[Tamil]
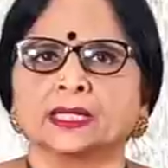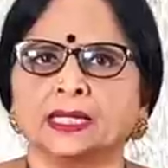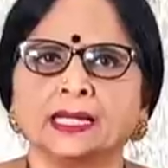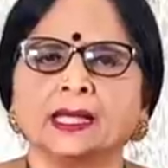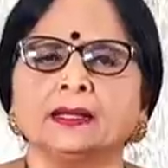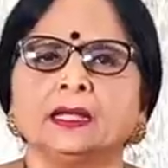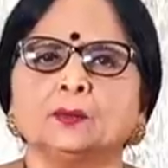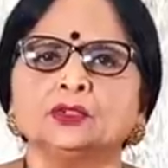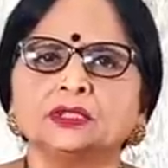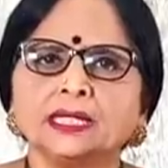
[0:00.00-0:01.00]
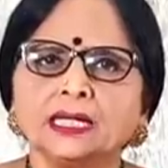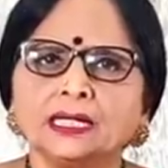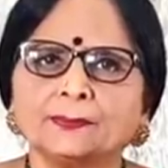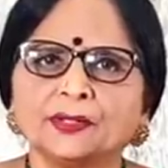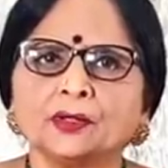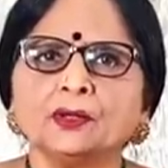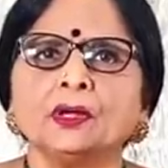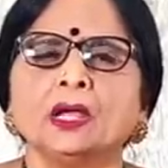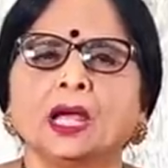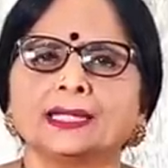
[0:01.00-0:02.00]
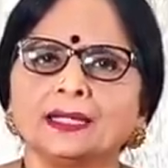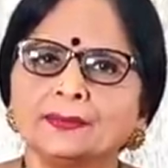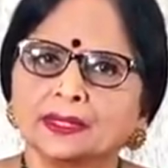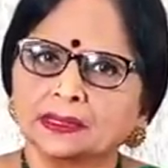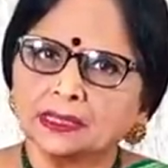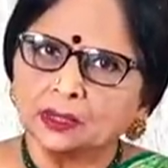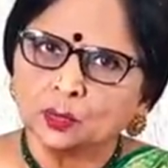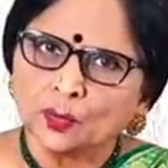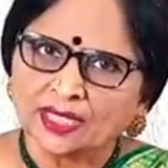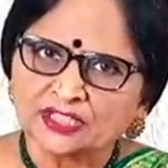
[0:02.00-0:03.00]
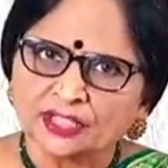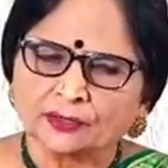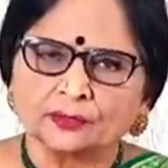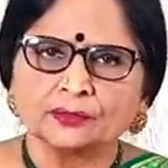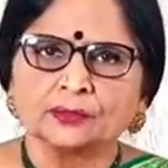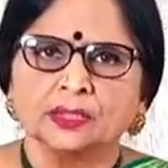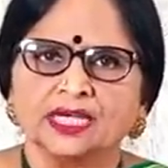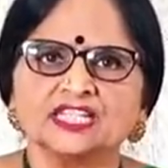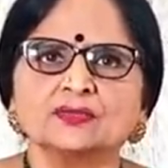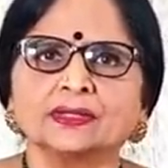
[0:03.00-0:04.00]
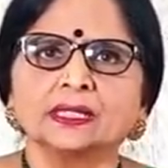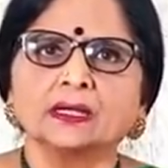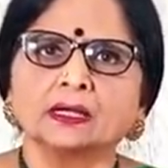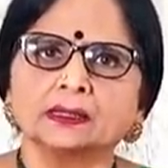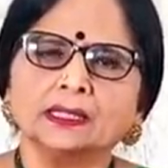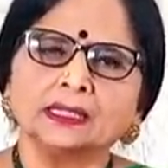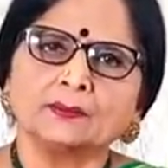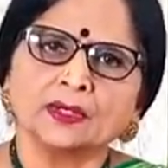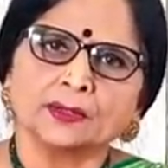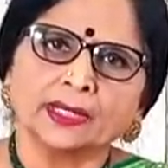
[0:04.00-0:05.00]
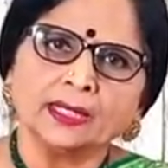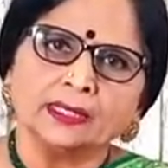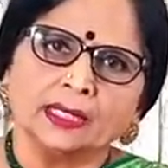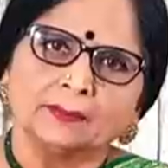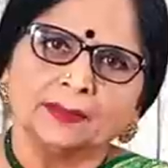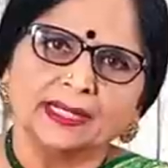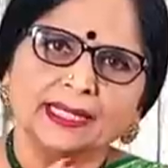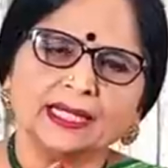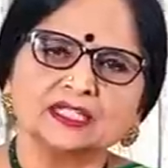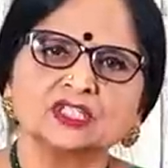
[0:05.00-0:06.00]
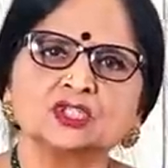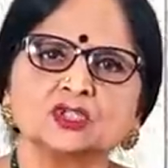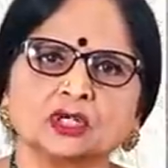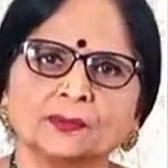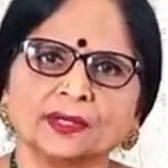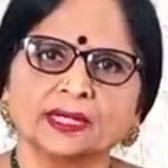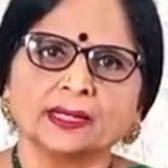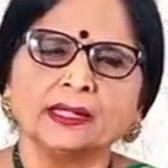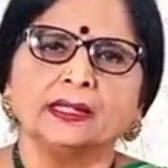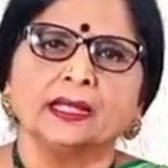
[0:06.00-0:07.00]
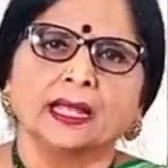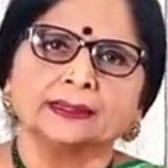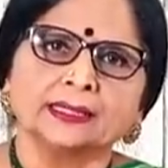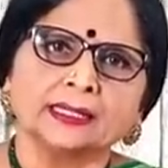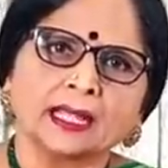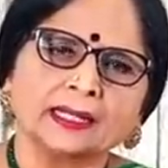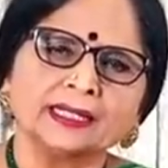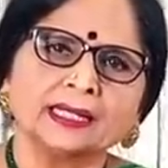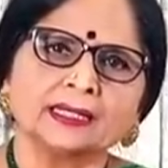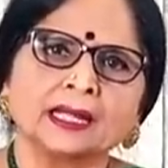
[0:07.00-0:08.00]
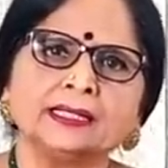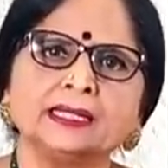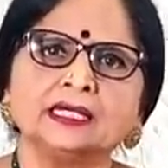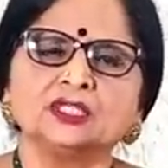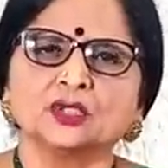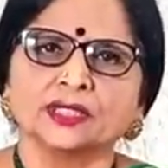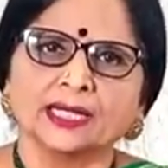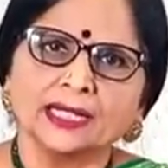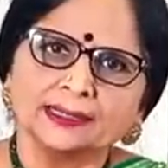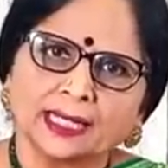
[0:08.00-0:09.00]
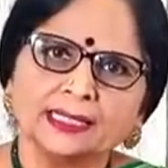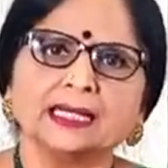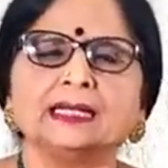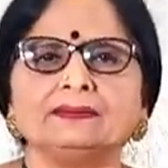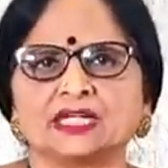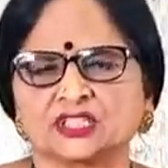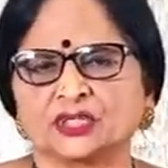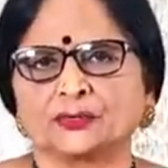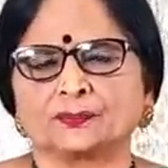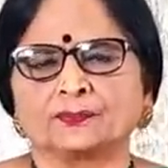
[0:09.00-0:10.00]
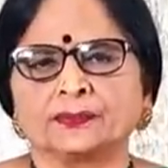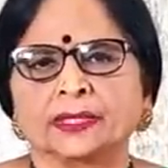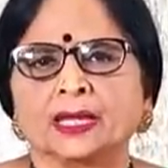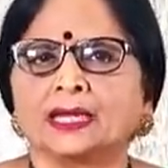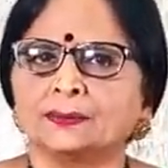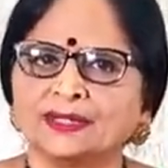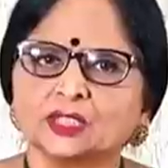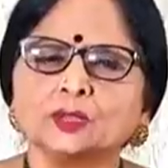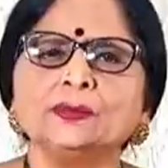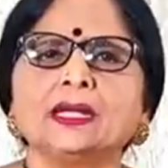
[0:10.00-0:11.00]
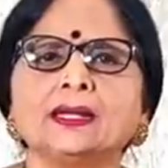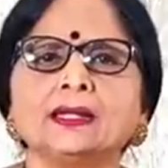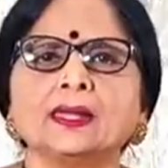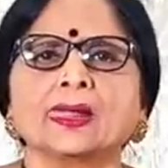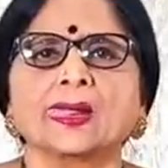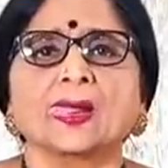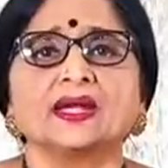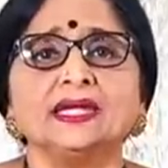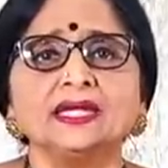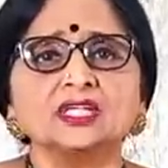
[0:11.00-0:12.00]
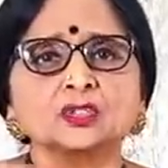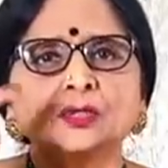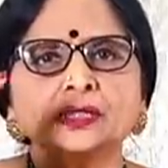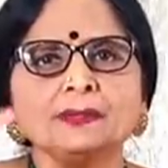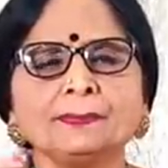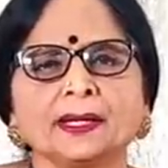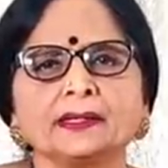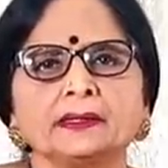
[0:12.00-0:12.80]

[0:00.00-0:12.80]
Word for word: இல்லையா முத்திரைகள் எப்படியோ அதே மாதிரி தான் இதுவும் வேலை செய்யும் இட்ஸ் ஒர்க்கிங் ஆன் த நம்மளுடைய மெரிடியன்ஸ்னு சொல்லப்படுகிற அந்த நாடி நாடிகள் சொல்கிறீங்களா நாடிகளில் வேலை செய்யும் அது மட்டும் இல்லை நீங்கள் சொல்கிறப்ப